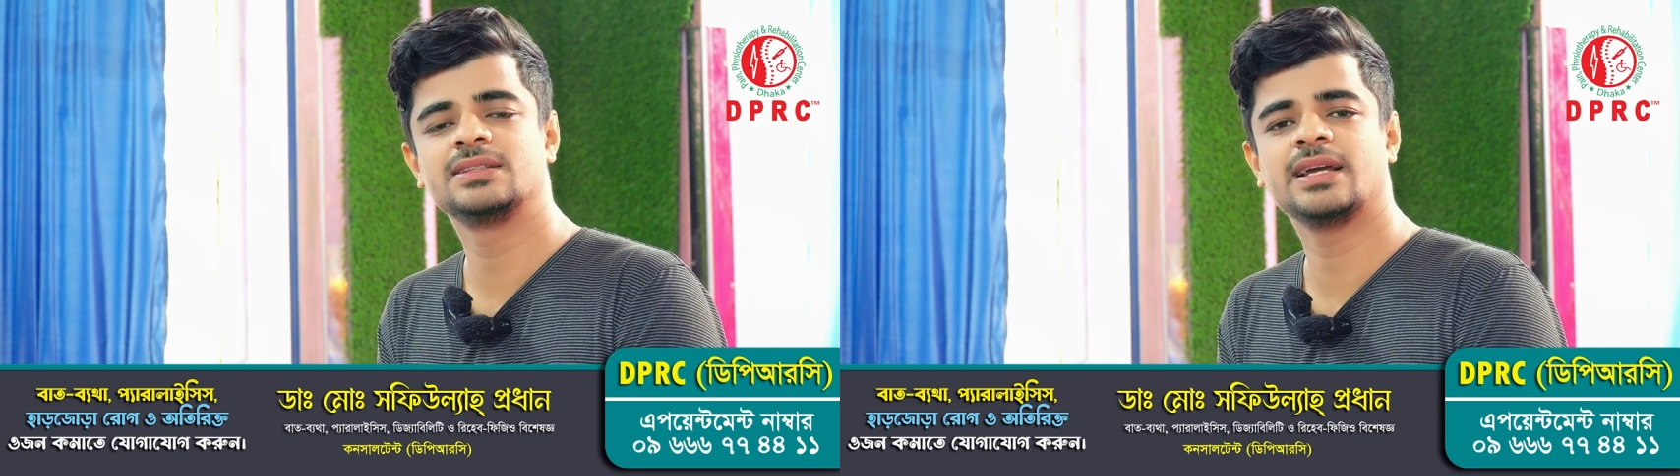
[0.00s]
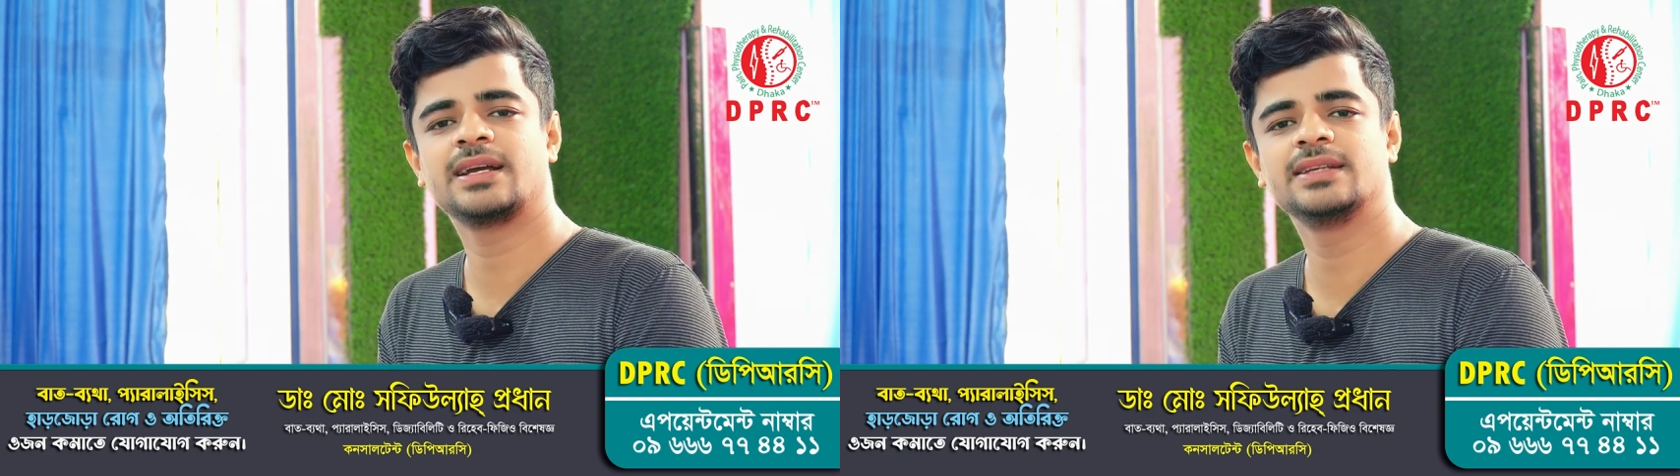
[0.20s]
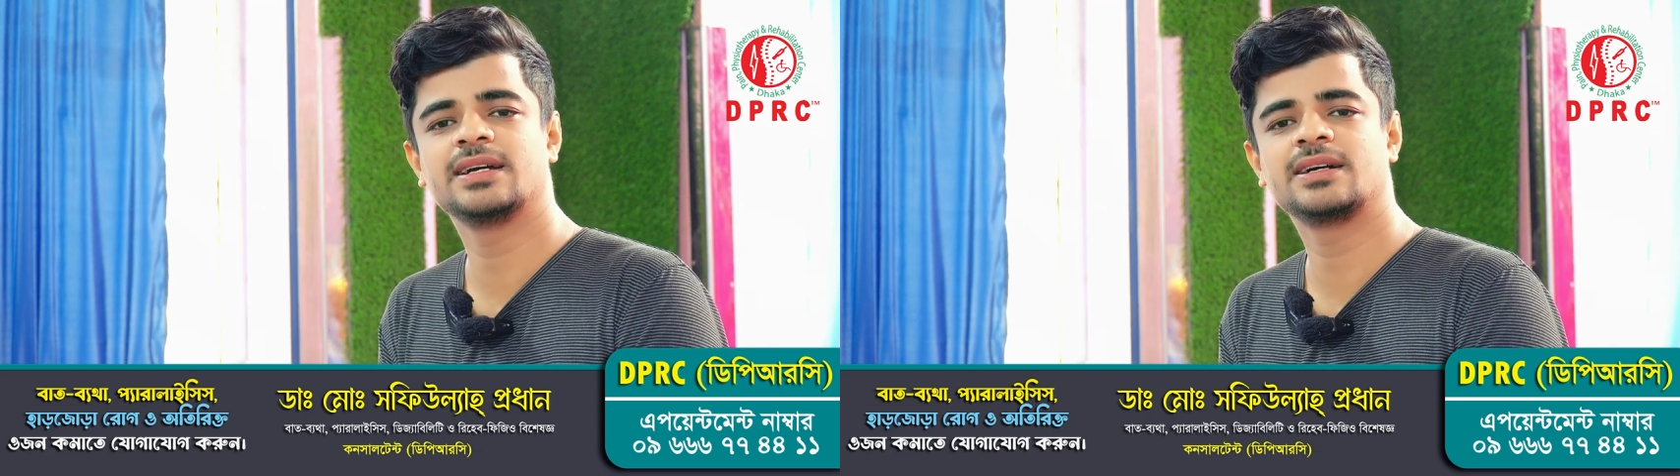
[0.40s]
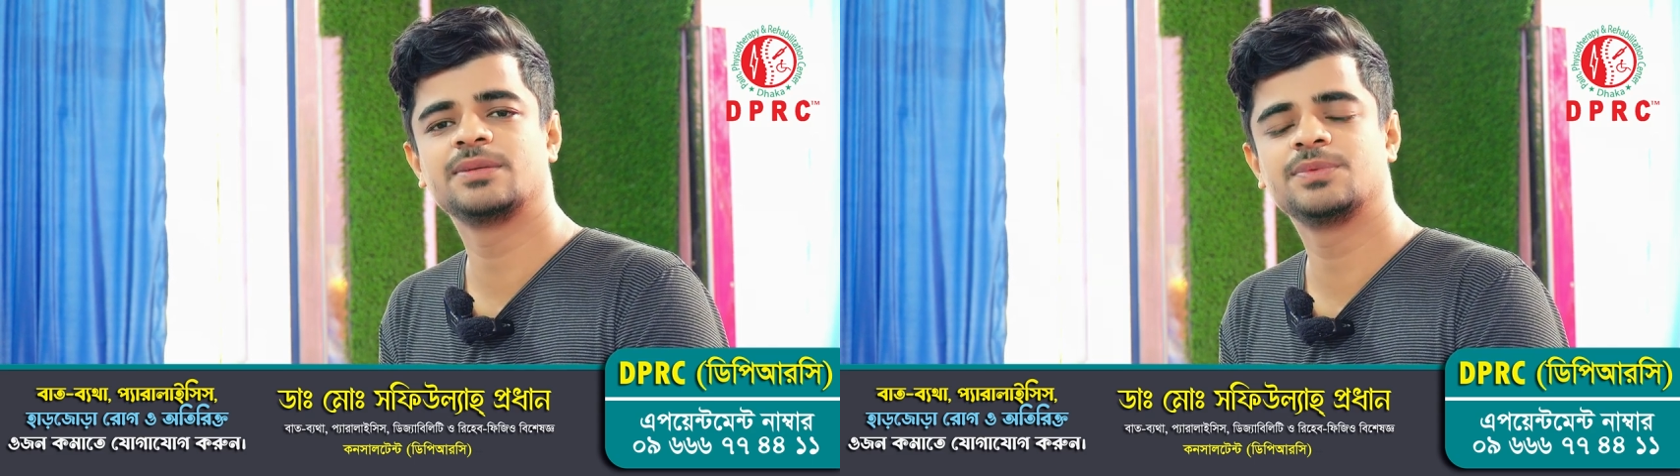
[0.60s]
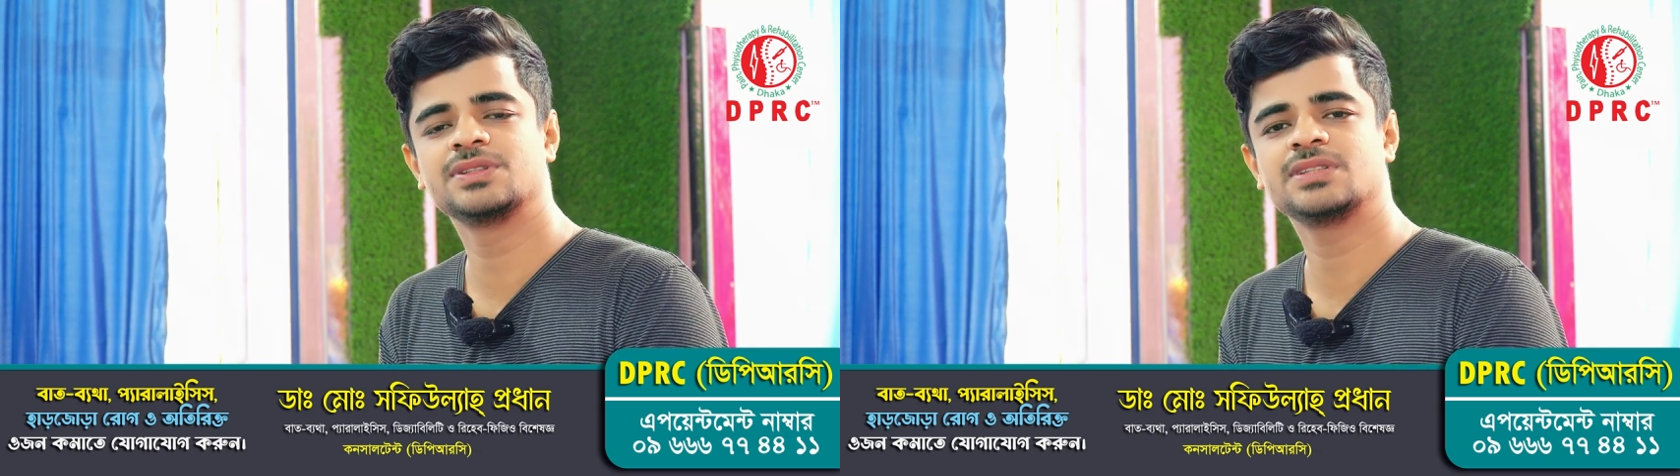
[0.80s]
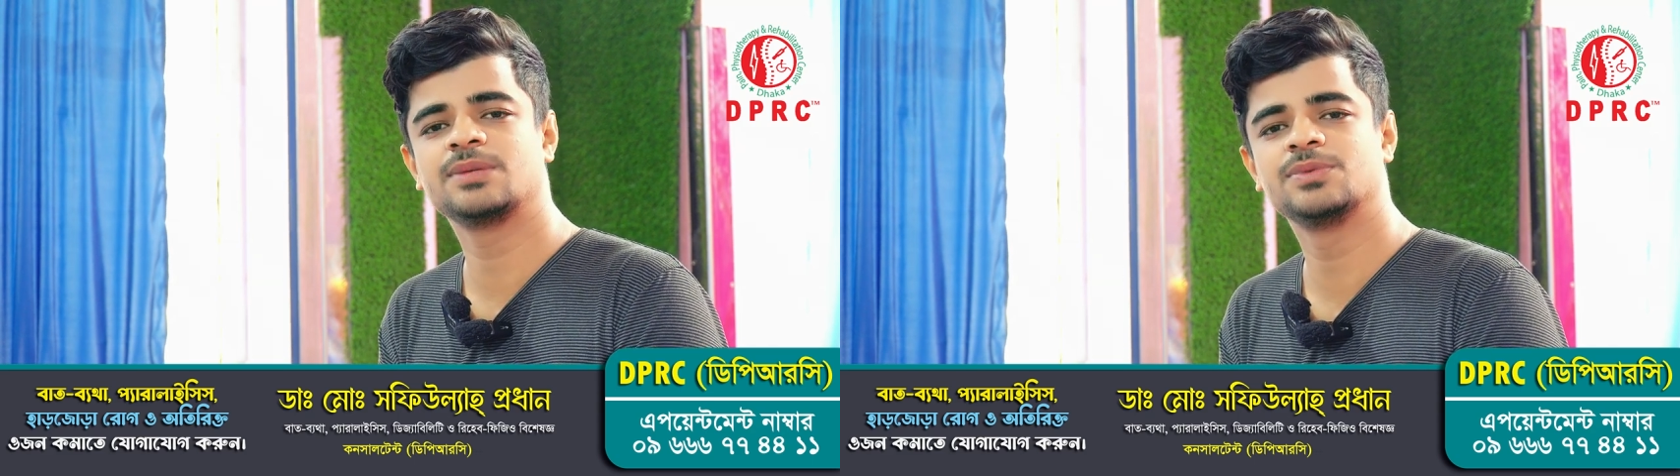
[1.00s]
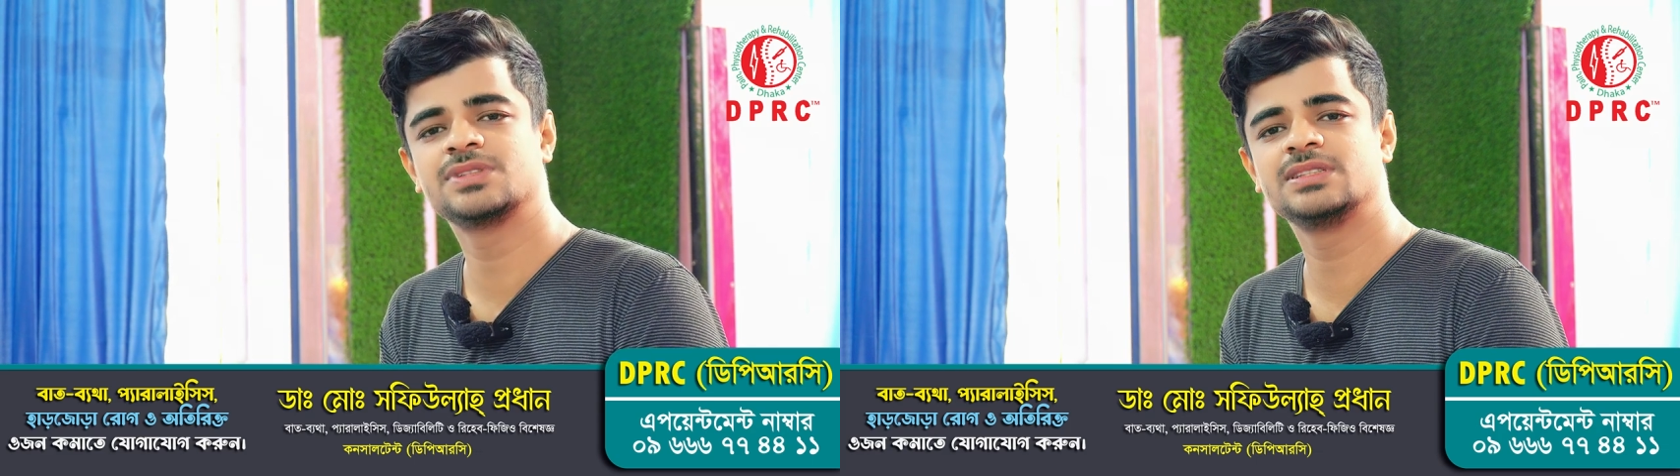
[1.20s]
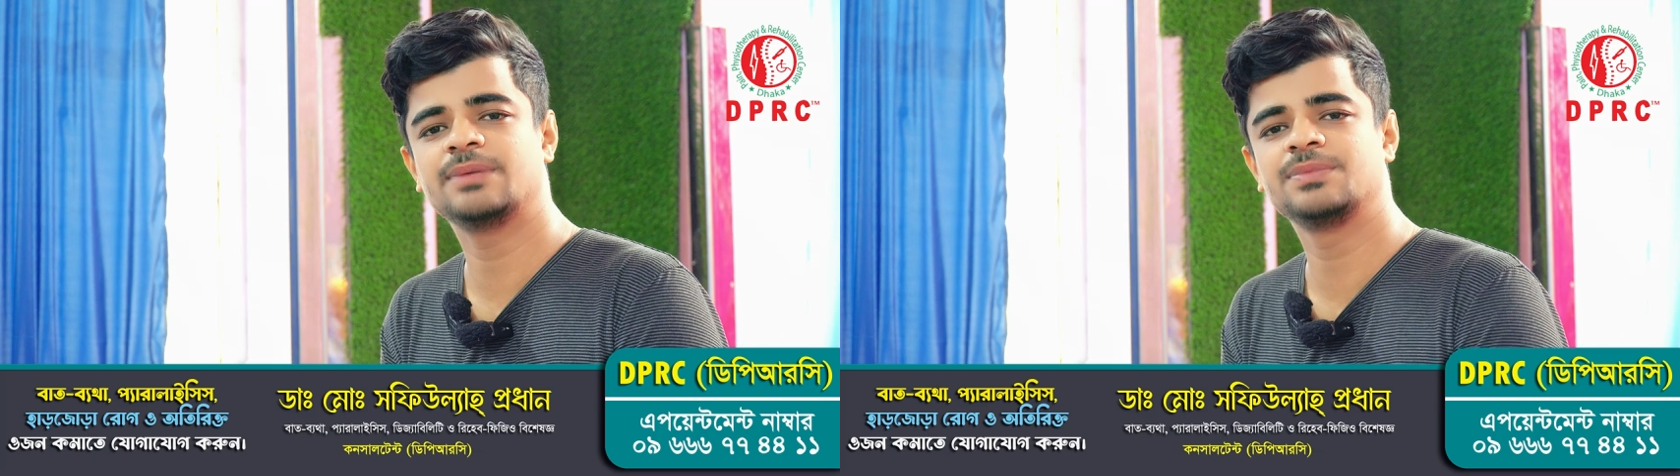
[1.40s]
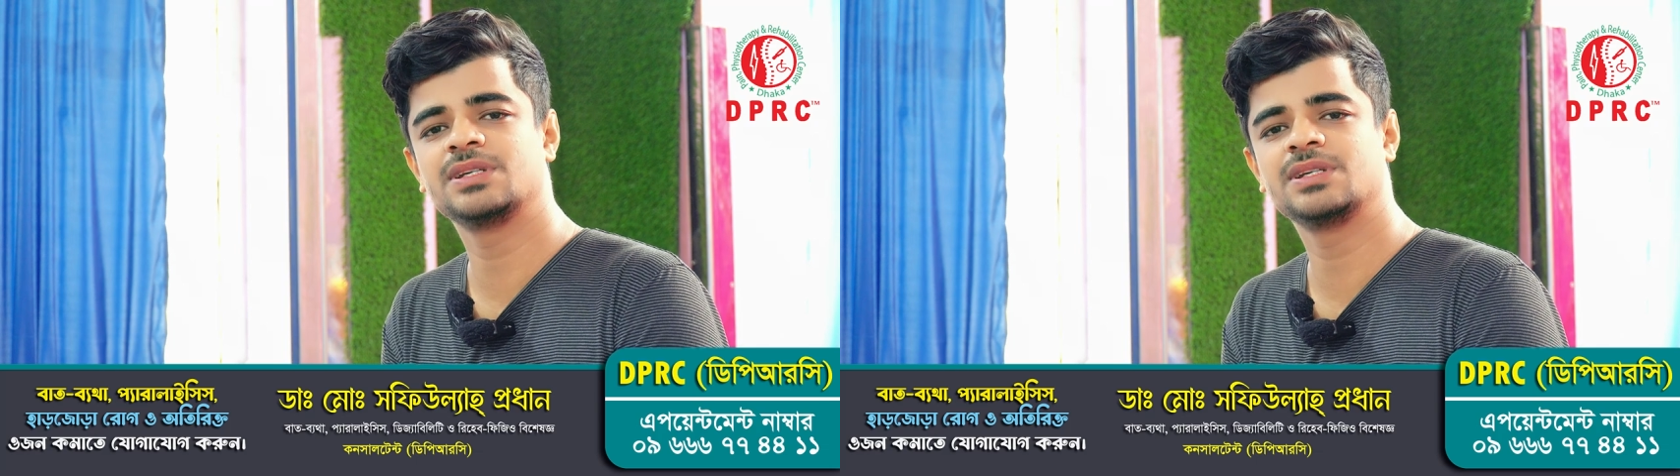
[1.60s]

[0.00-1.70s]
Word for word: দেখাই দেখানোর পরে স্যার বলছে যে আপনি